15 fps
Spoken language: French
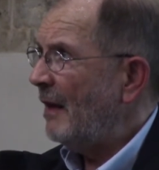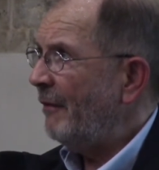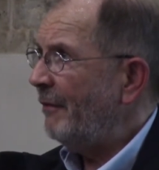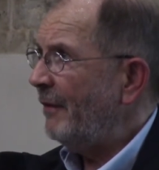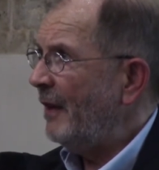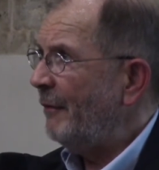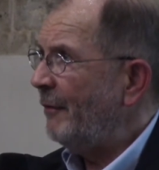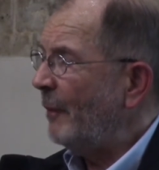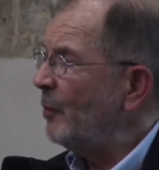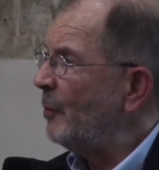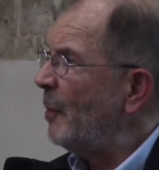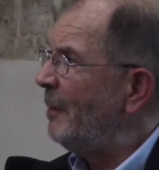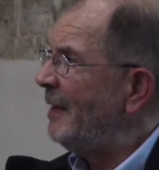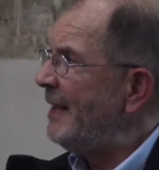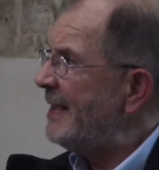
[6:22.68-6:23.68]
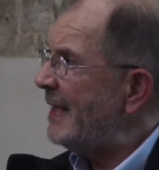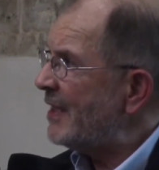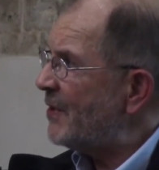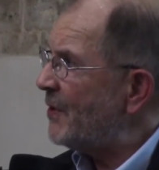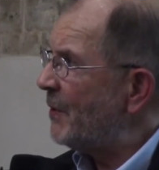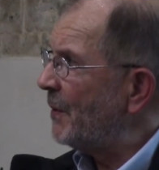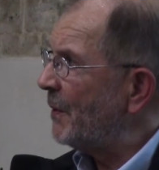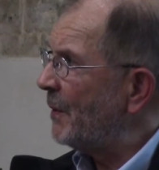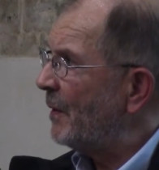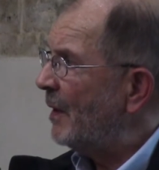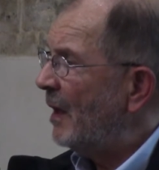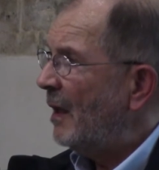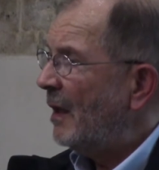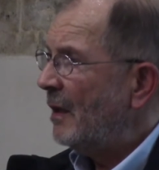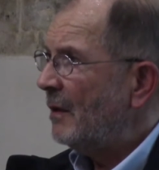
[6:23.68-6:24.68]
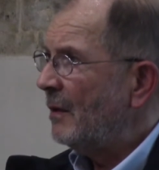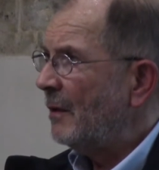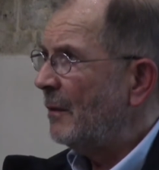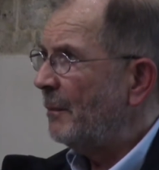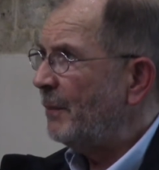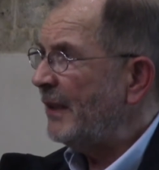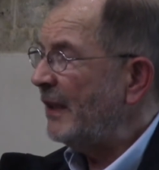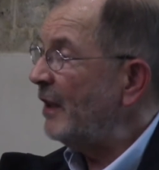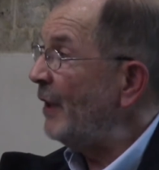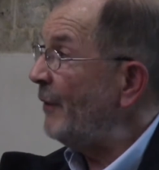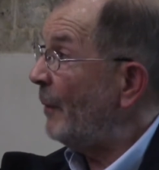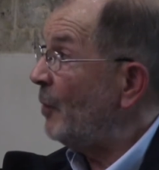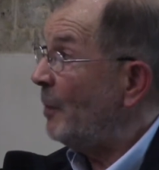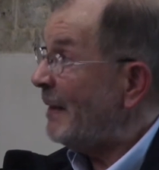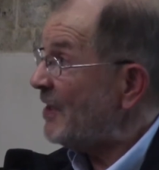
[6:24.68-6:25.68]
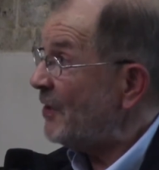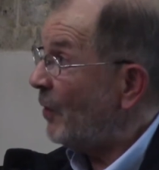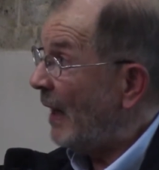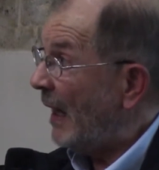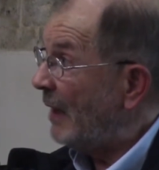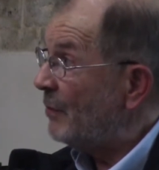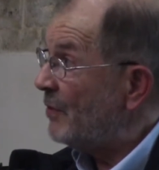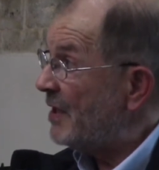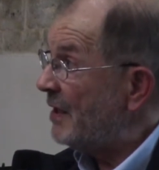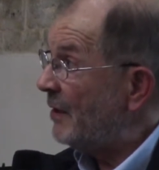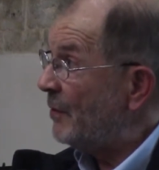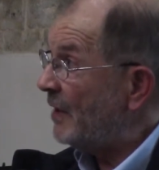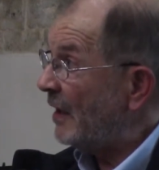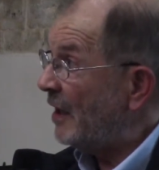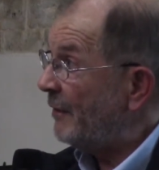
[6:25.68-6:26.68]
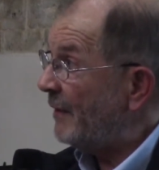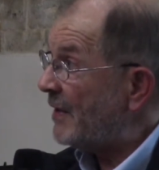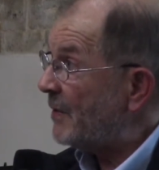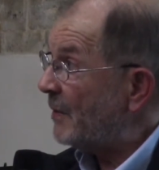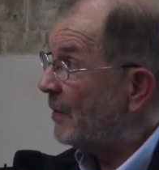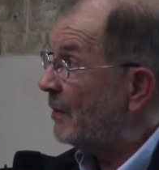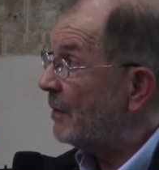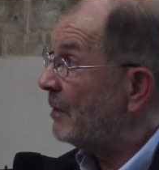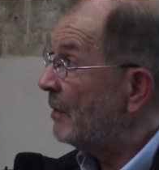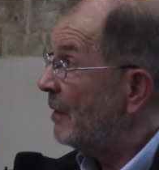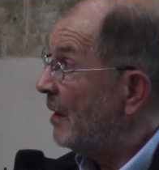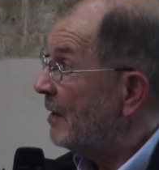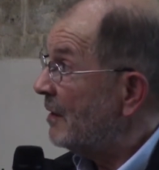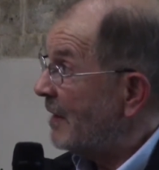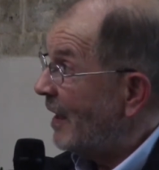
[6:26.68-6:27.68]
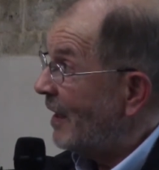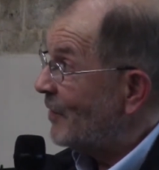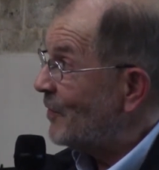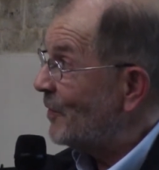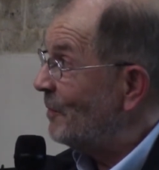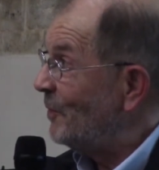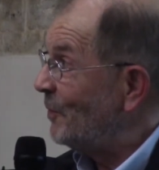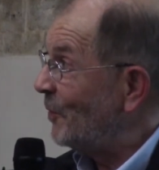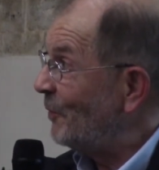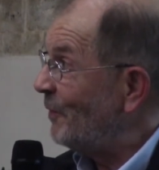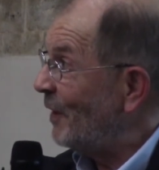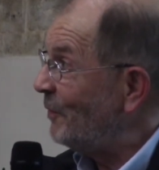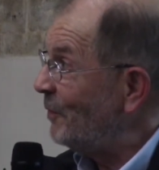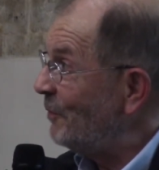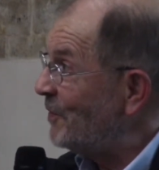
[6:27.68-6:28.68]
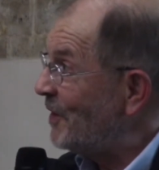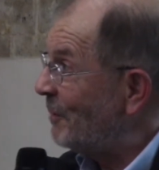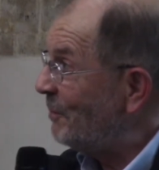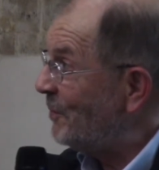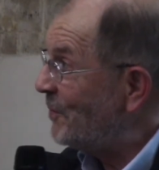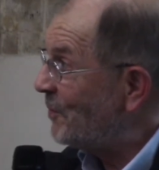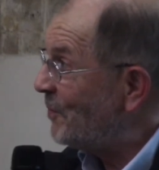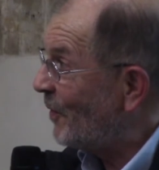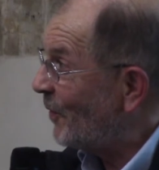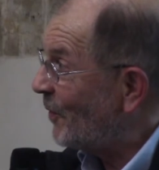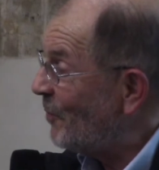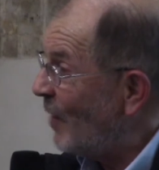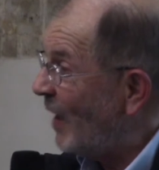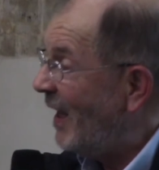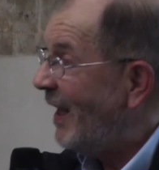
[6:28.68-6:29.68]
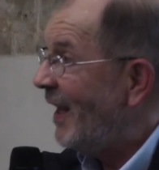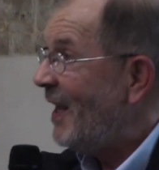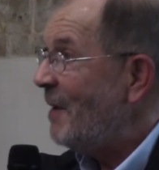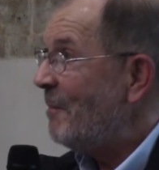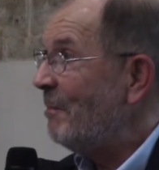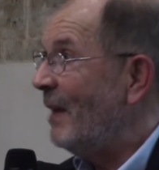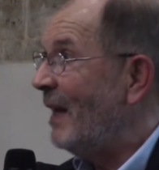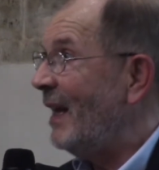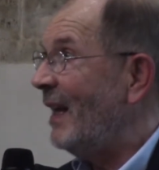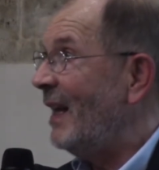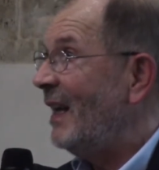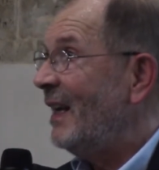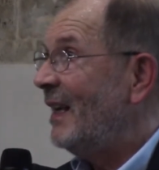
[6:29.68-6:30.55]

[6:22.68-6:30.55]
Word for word: les formes de mobilisation, peut-être dans les formes de pastorale aussi, d'une certaine façon. Ça, je me tourne vers vous, vous êtes plus au courant que moi. Mais